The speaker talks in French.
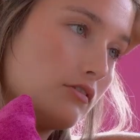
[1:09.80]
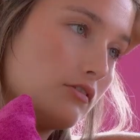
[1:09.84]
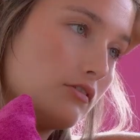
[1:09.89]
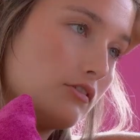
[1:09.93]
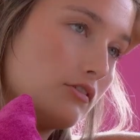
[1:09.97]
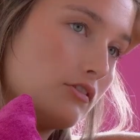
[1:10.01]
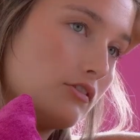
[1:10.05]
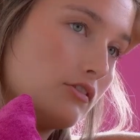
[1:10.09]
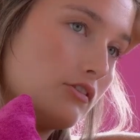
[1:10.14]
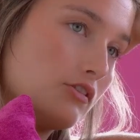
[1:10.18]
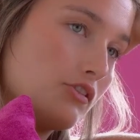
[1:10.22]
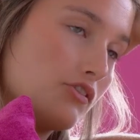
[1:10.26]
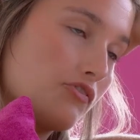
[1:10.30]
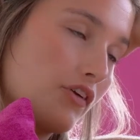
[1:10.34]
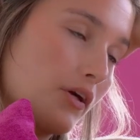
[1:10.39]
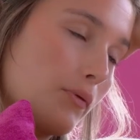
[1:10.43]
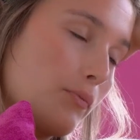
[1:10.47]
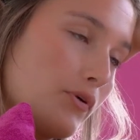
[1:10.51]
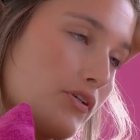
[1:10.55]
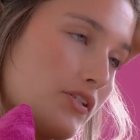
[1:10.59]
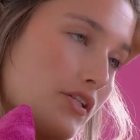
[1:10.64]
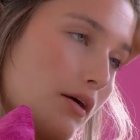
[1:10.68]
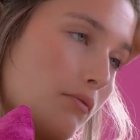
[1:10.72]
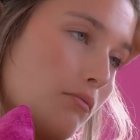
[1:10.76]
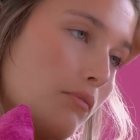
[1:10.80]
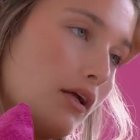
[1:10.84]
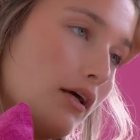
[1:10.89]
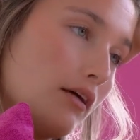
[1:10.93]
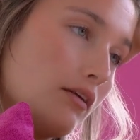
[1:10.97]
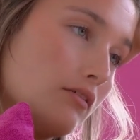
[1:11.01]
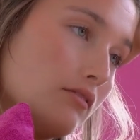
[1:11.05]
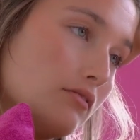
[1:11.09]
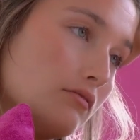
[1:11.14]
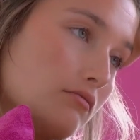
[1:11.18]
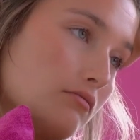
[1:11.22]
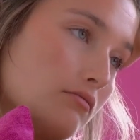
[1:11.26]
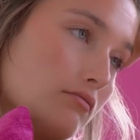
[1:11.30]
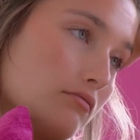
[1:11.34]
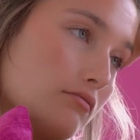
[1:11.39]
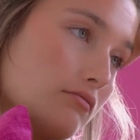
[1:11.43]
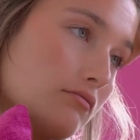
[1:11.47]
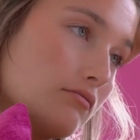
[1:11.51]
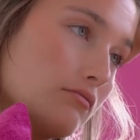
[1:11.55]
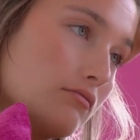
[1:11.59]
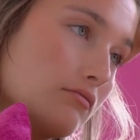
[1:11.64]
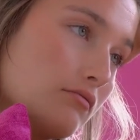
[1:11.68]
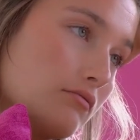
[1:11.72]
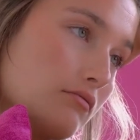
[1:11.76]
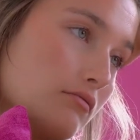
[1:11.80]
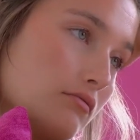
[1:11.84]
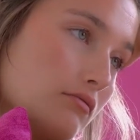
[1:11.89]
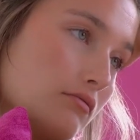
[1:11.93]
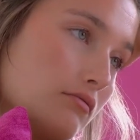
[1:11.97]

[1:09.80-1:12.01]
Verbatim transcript: je ferai pas semblant, là.